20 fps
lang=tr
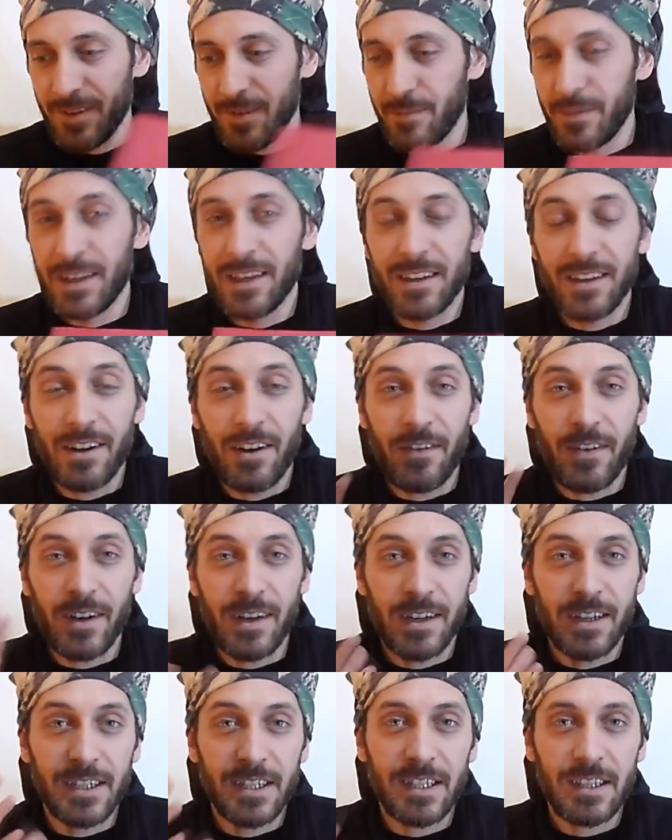bir kafa
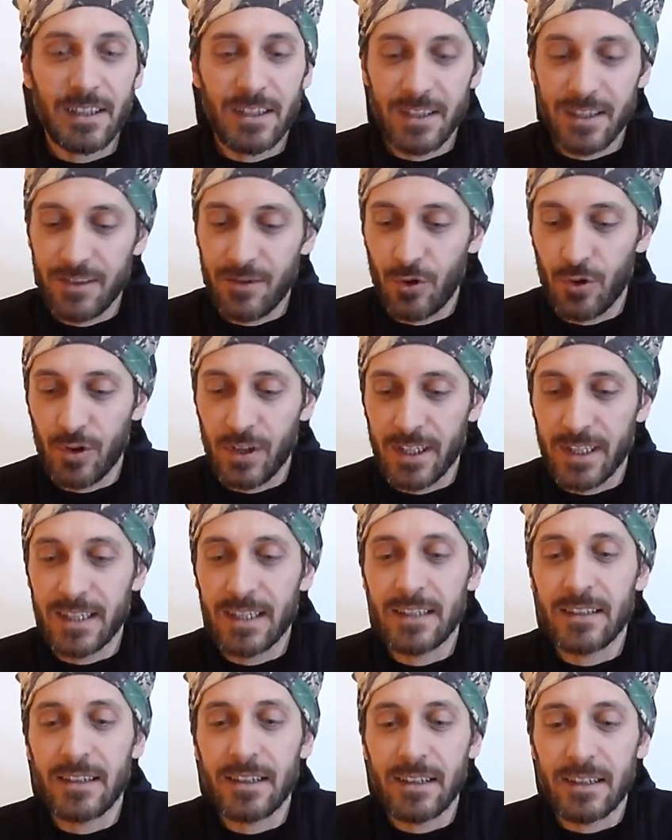karışıklığı onunla da
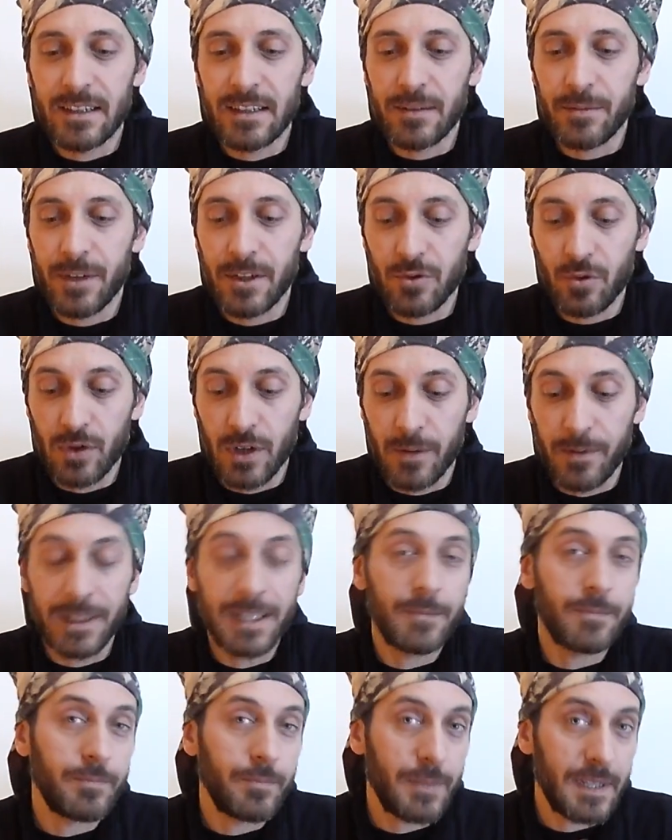irtibat
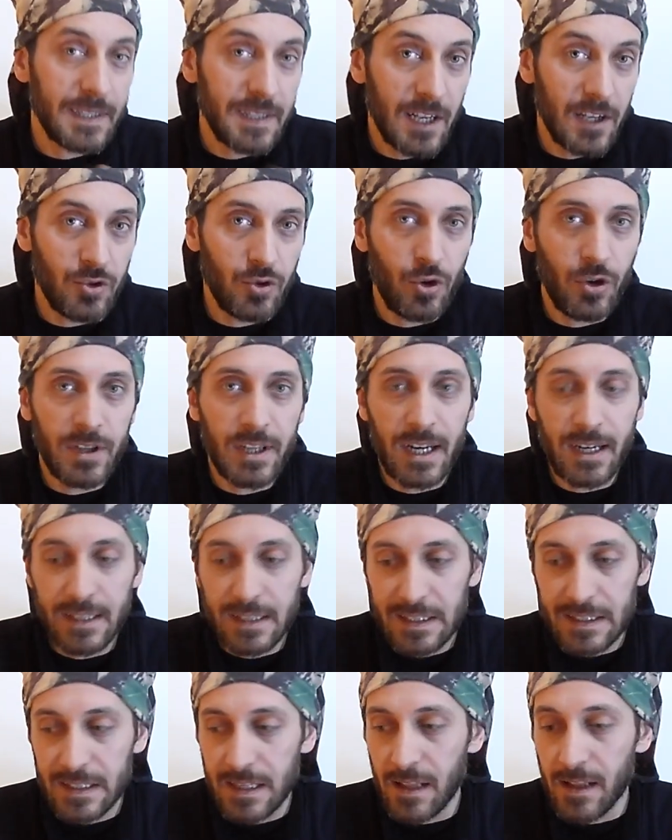kuramadım. Mesaj
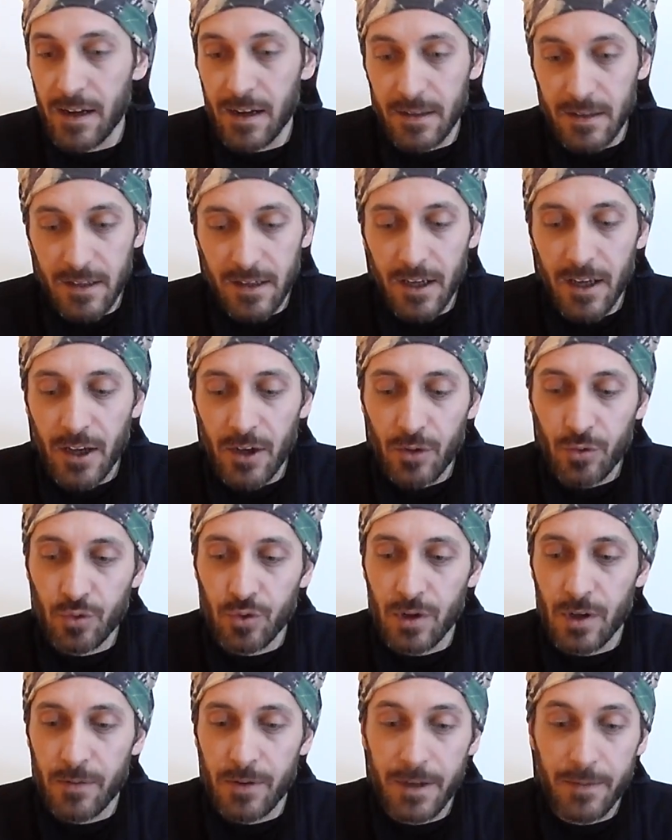gönderdiyseler de
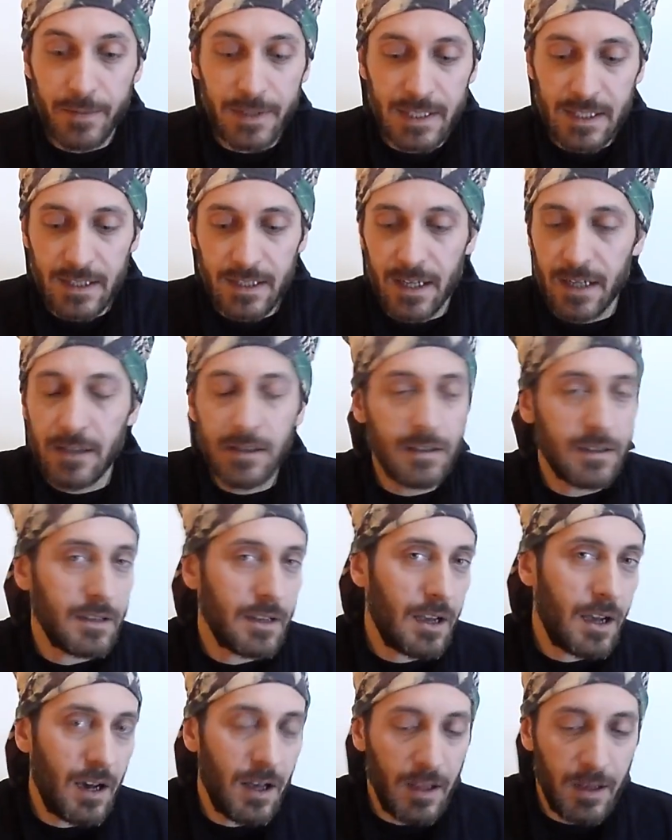kusura bakmasınlar
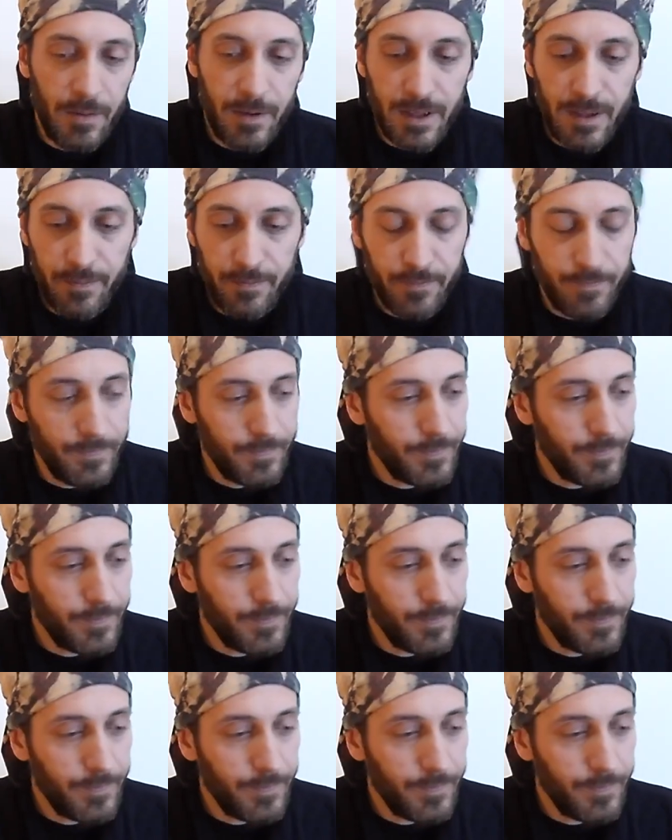alamadım.